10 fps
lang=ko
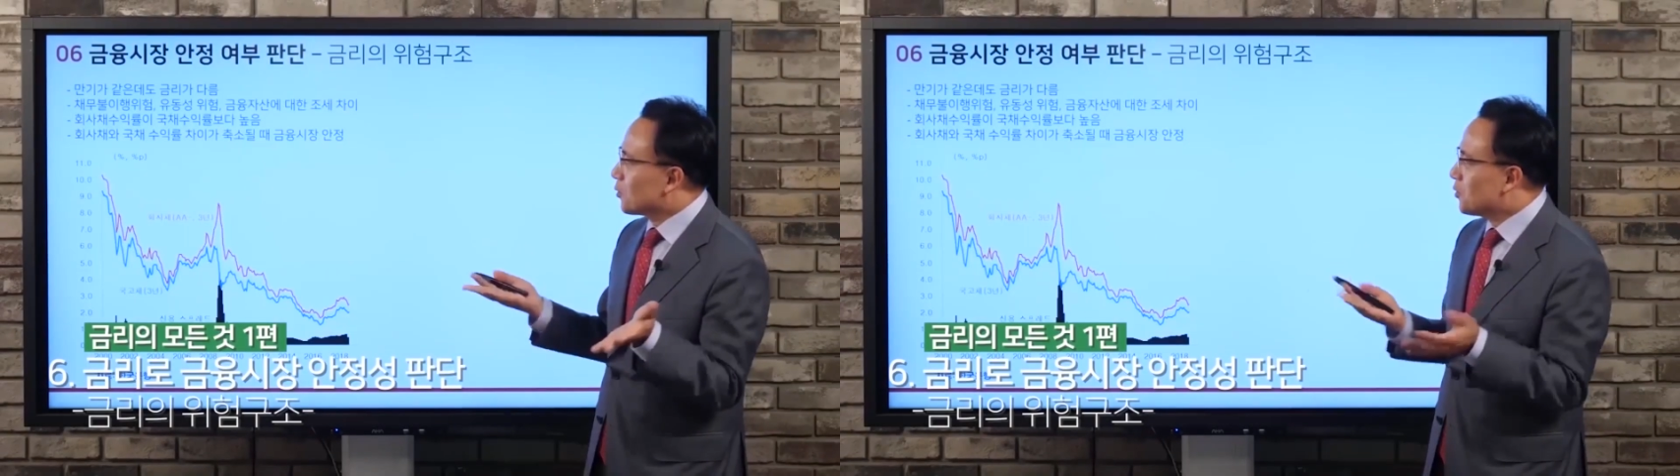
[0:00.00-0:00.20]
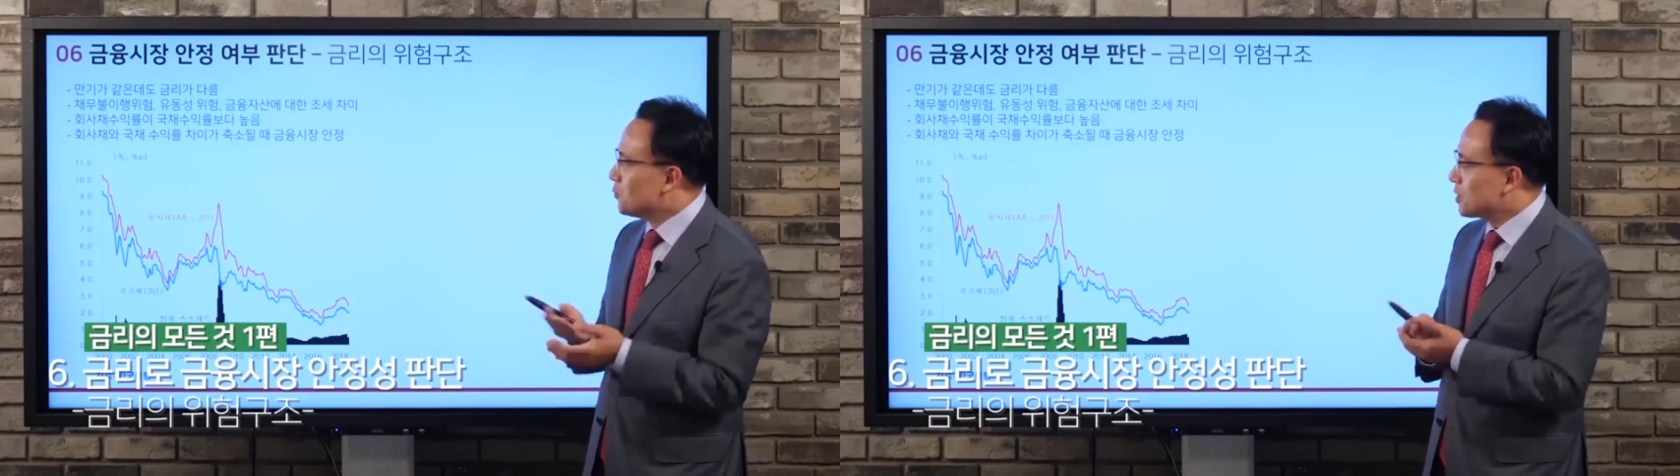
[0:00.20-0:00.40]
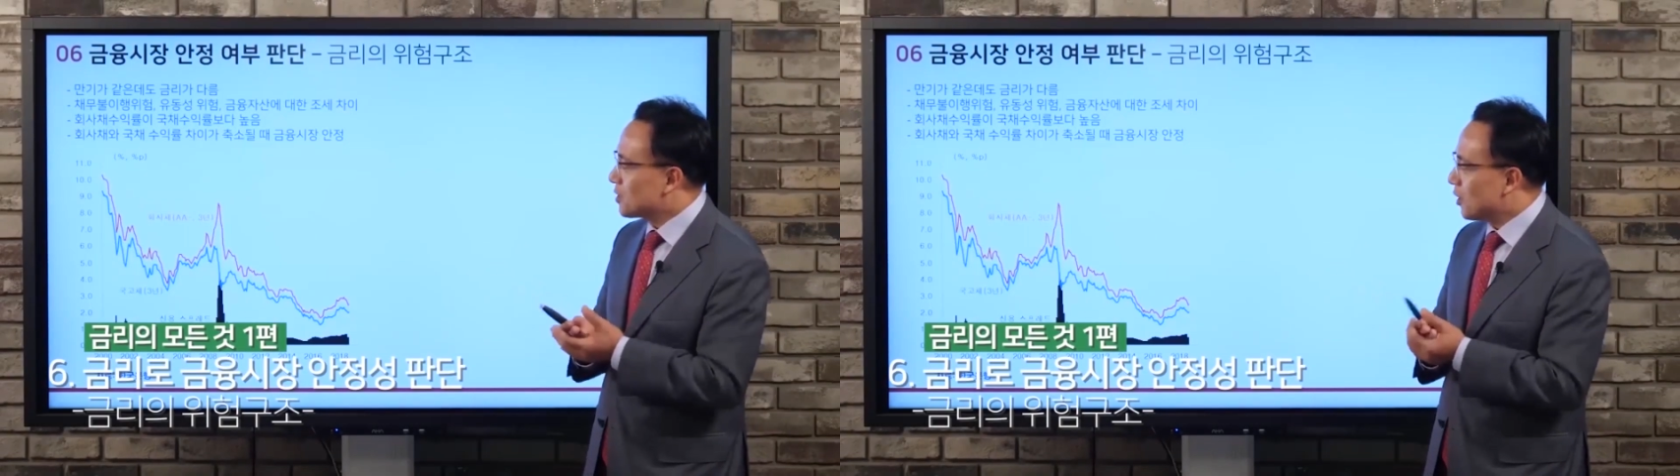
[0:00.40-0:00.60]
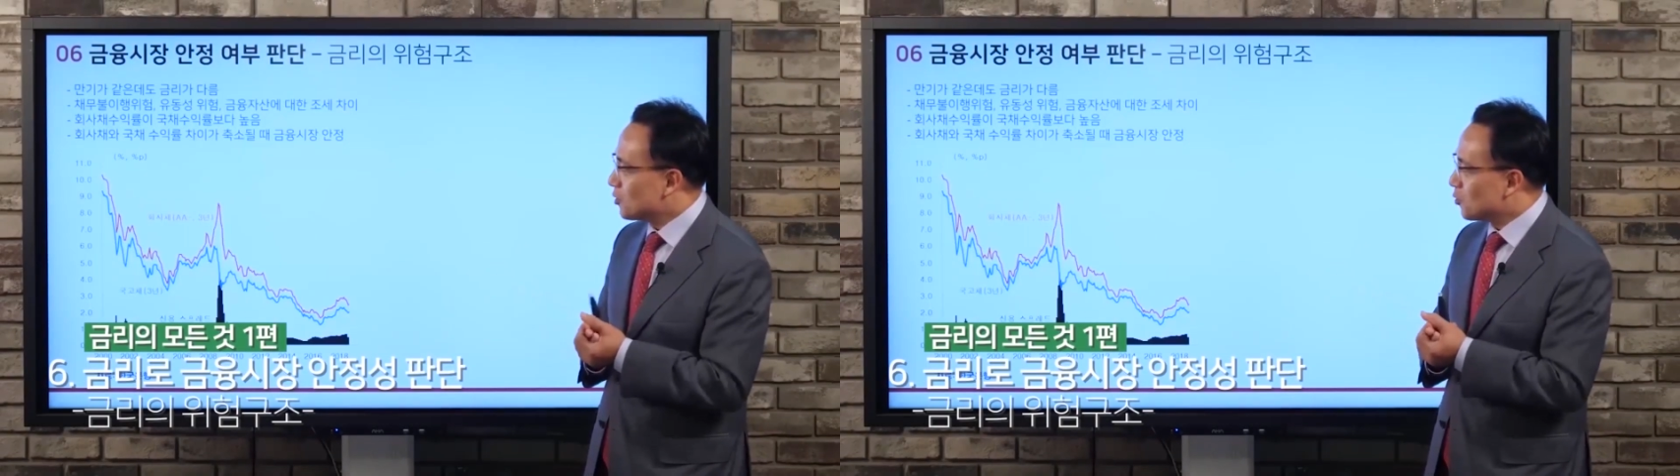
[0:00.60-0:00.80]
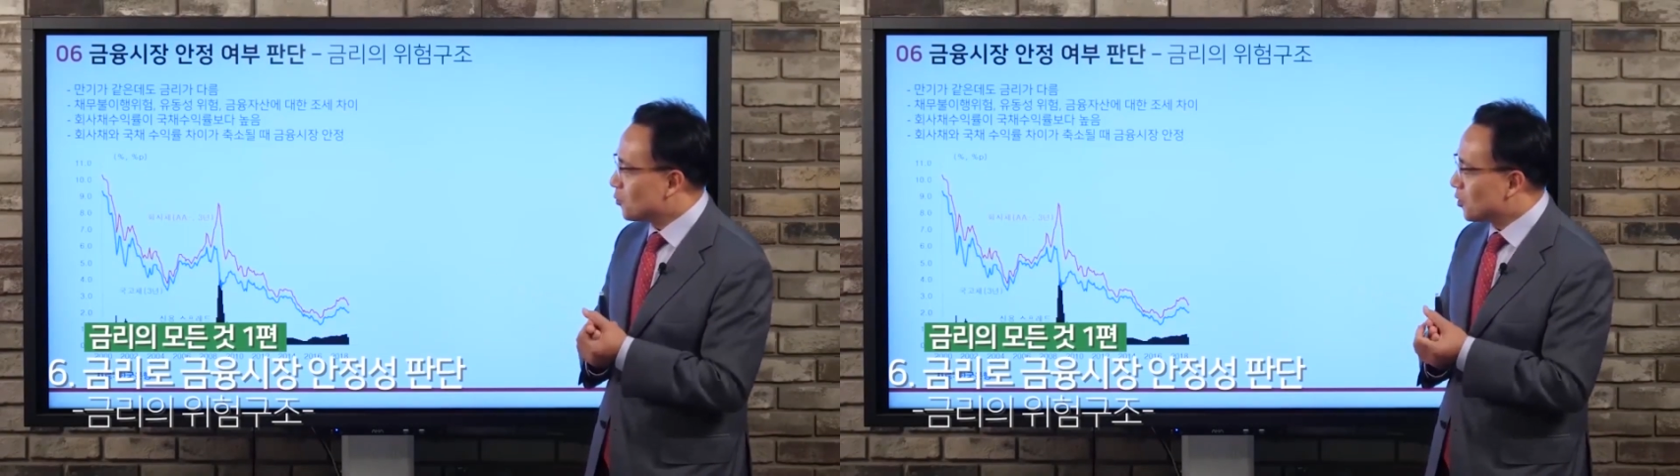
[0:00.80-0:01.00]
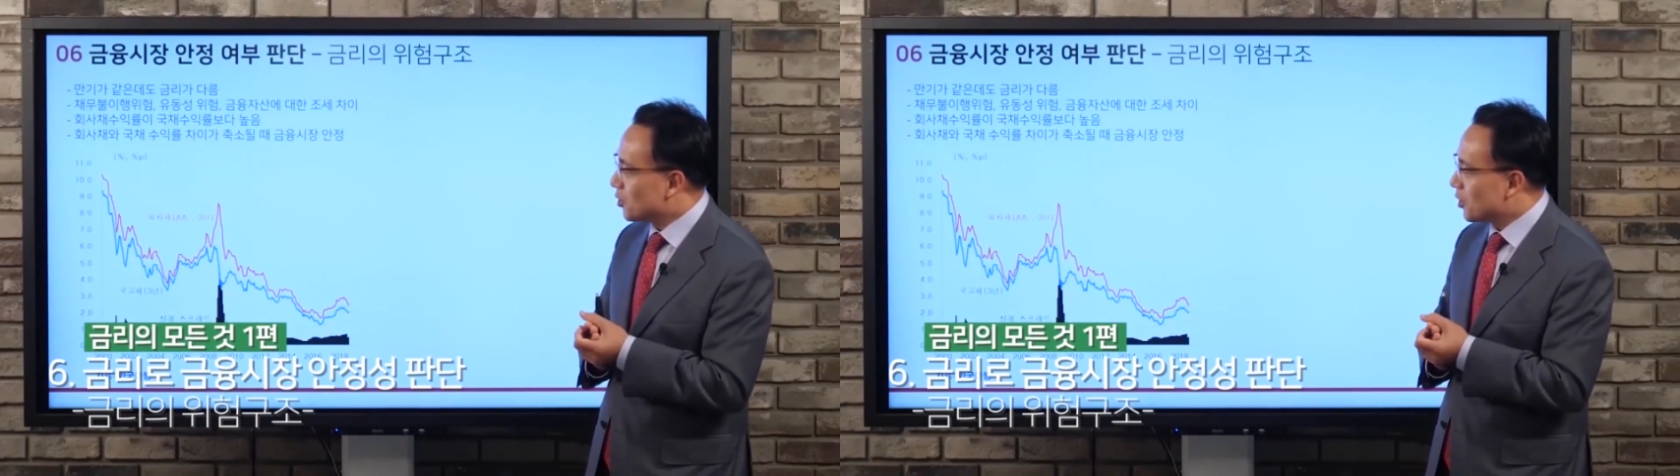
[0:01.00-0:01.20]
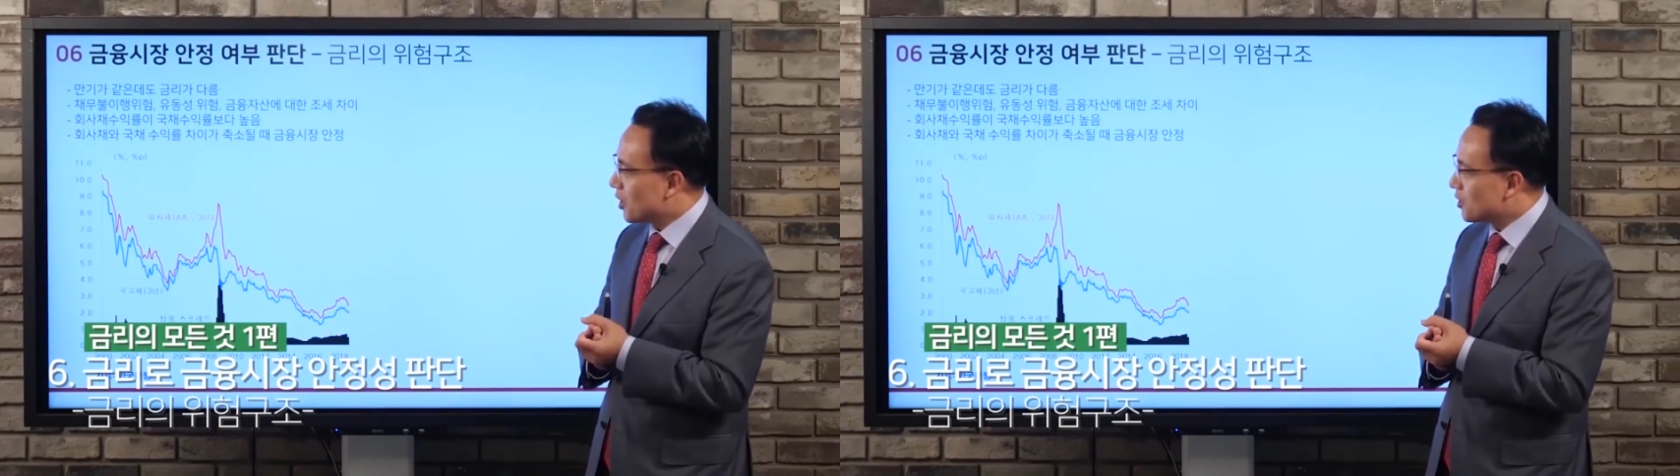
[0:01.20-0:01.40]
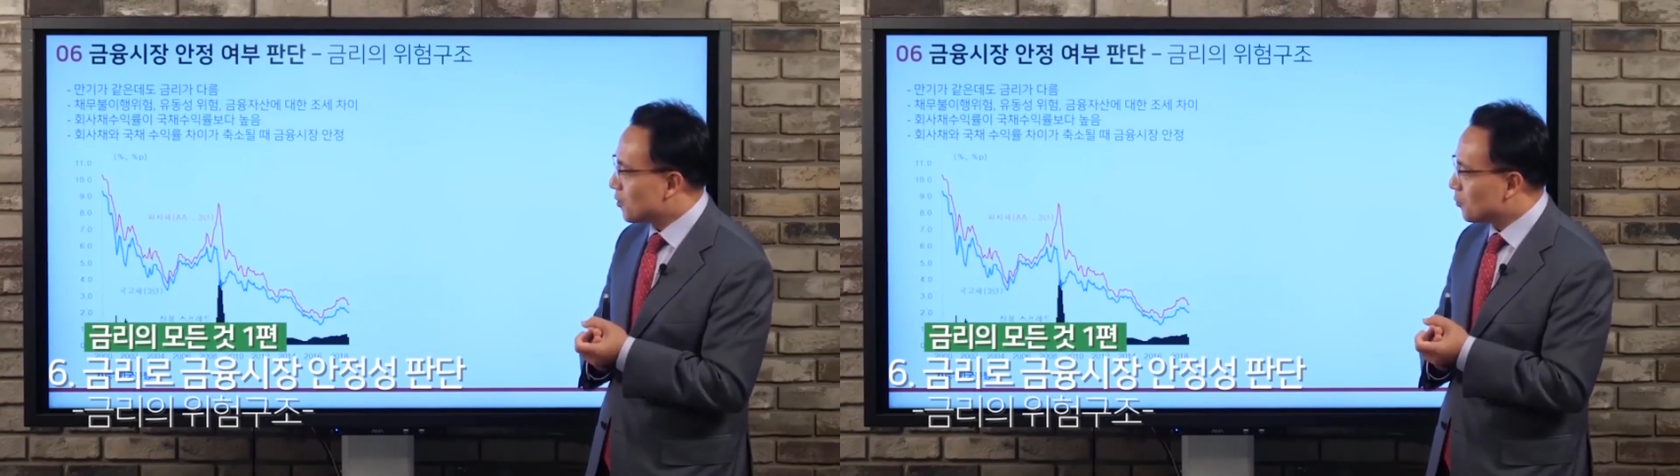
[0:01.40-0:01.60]
또 금리차 가지고 뭐를
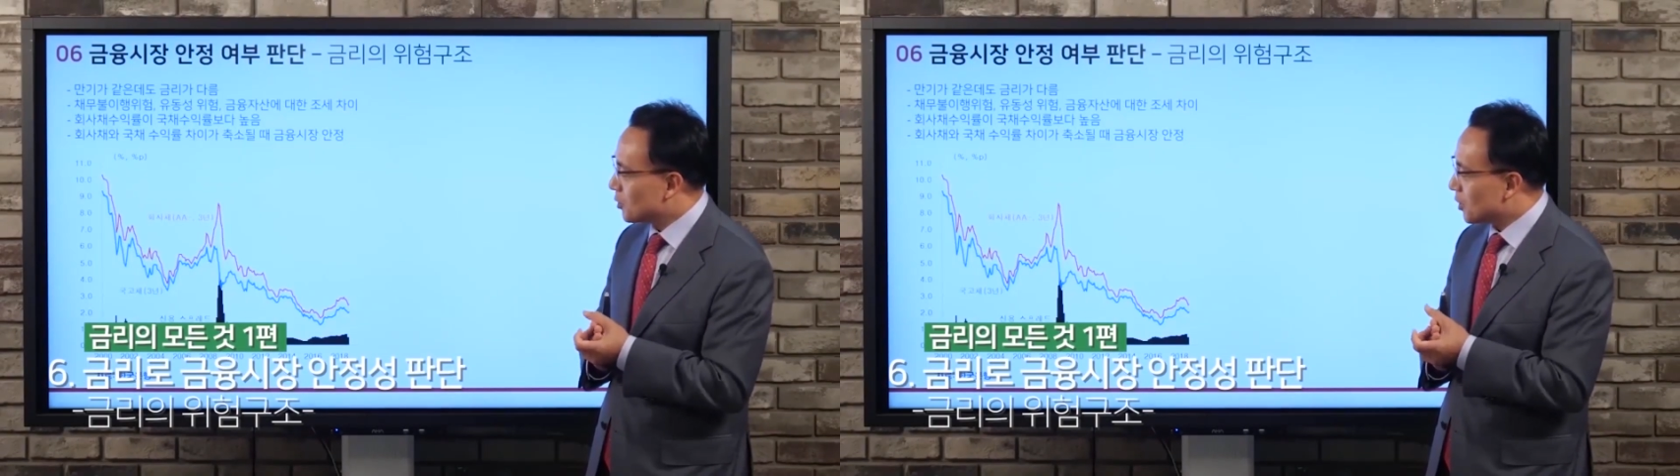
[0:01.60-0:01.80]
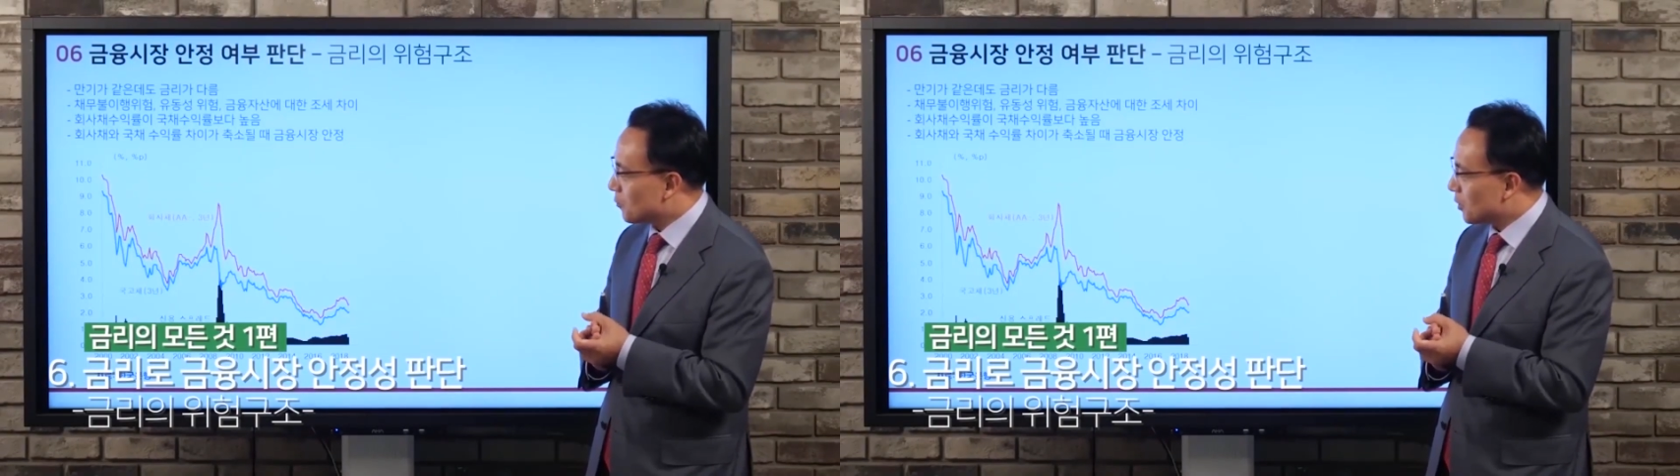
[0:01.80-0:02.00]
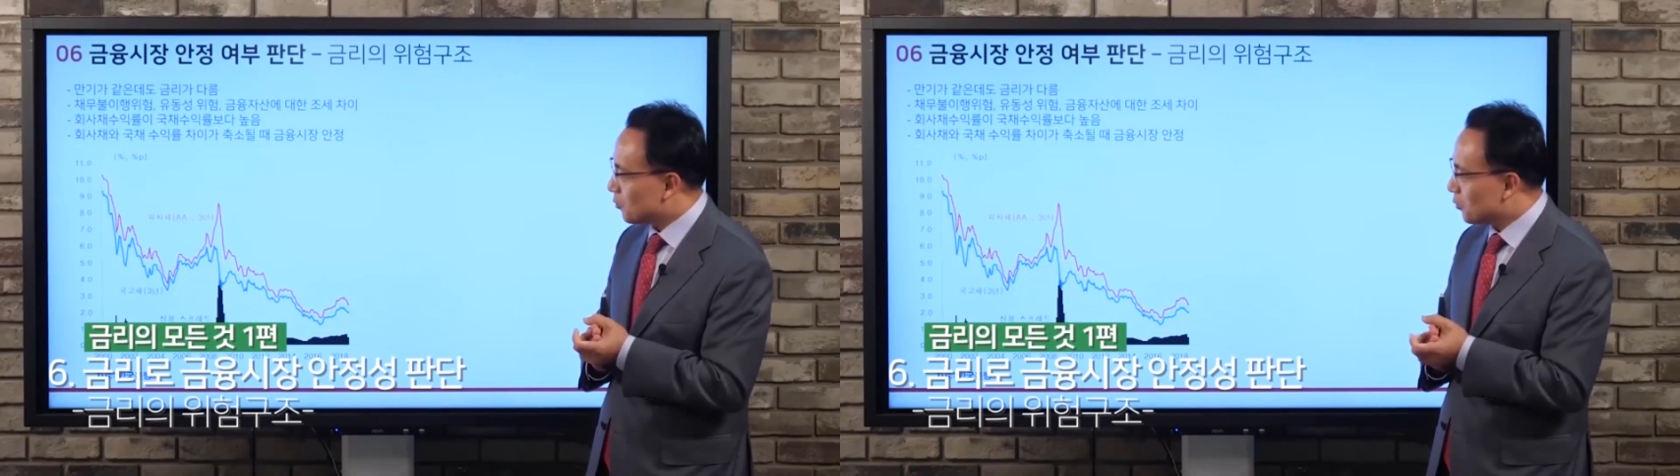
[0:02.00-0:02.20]
했냐 보냐면